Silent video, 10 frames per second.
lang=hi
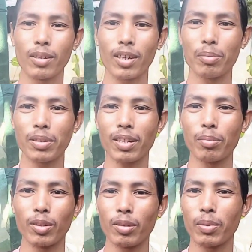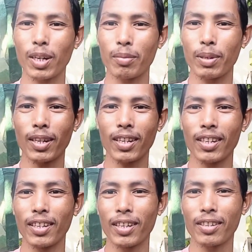काफ़ी सारा वीडियो बना बना के
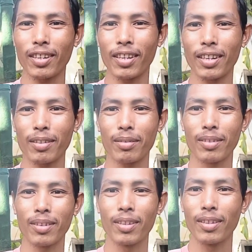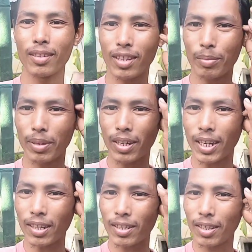डिलीट कर दिया है तभी
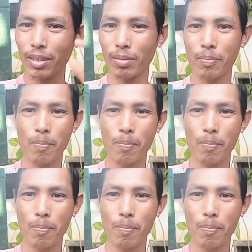गाइस ये